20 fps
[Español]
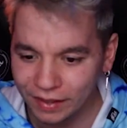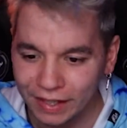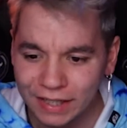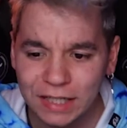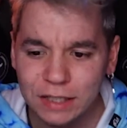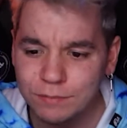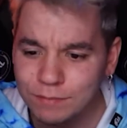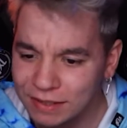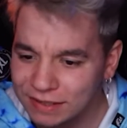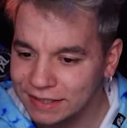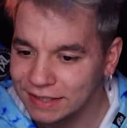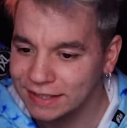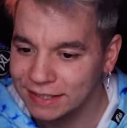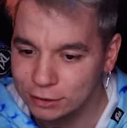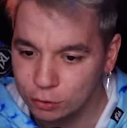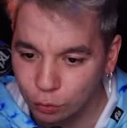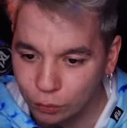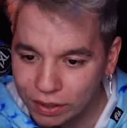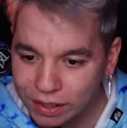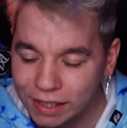¿Eres más de
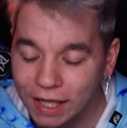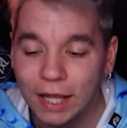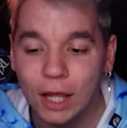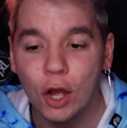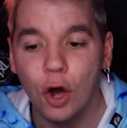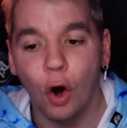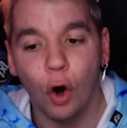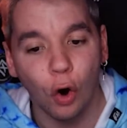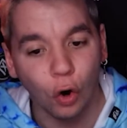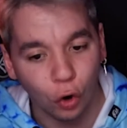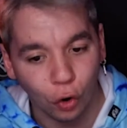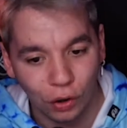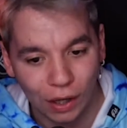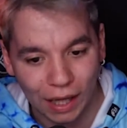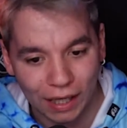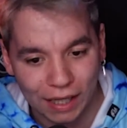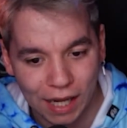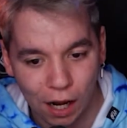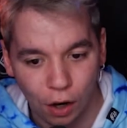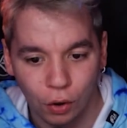Nesquik o
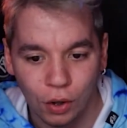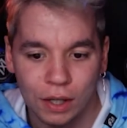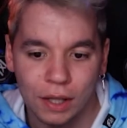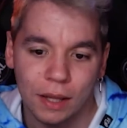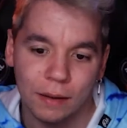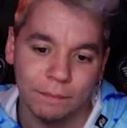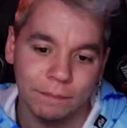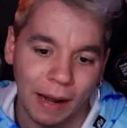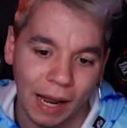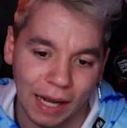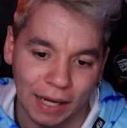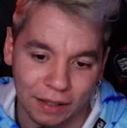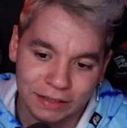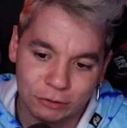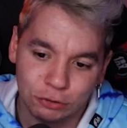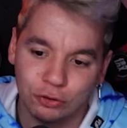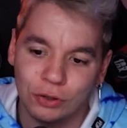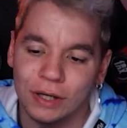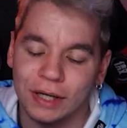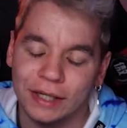Colacao? Vale,
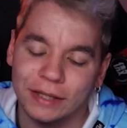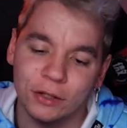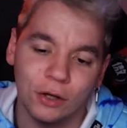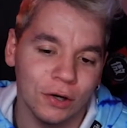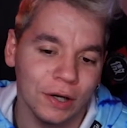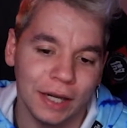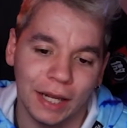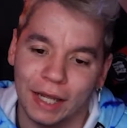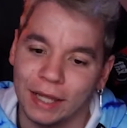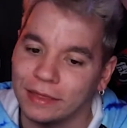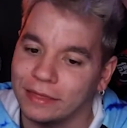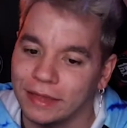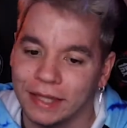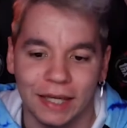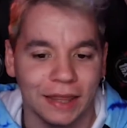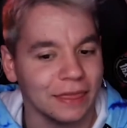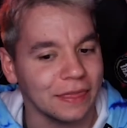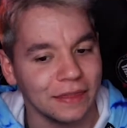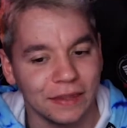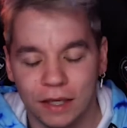yo aquí tengo que
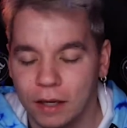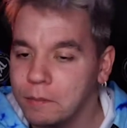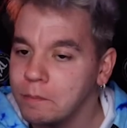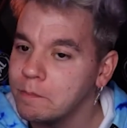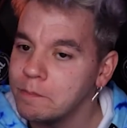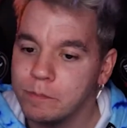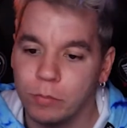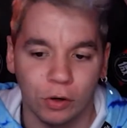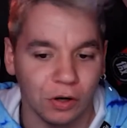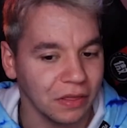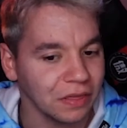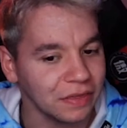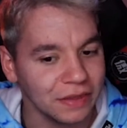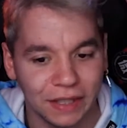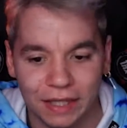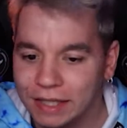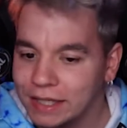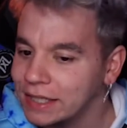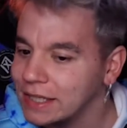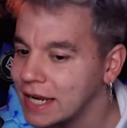decir
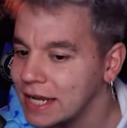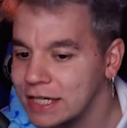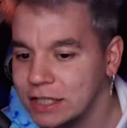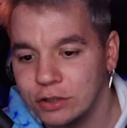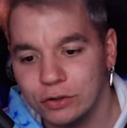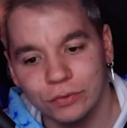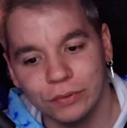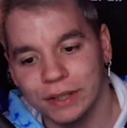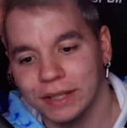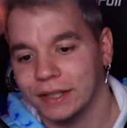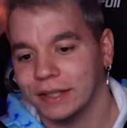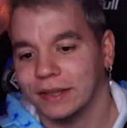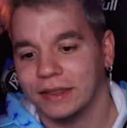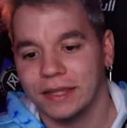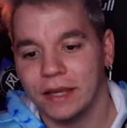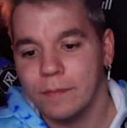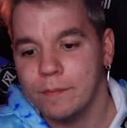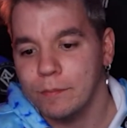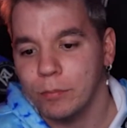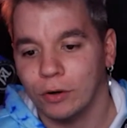100% Nesquik,
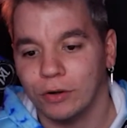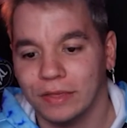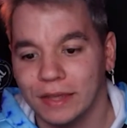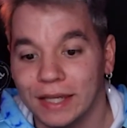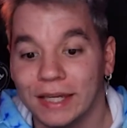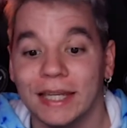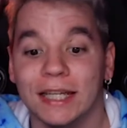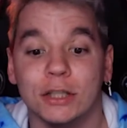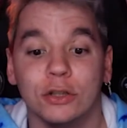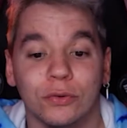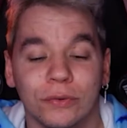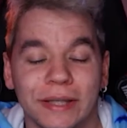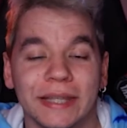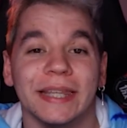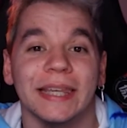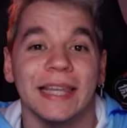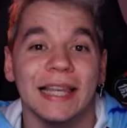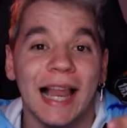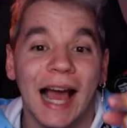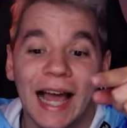100% Nesquik
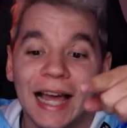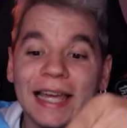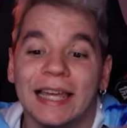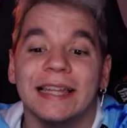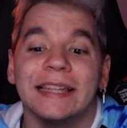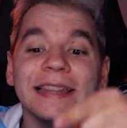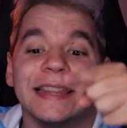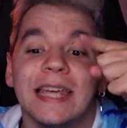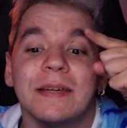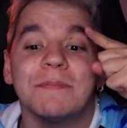y la gente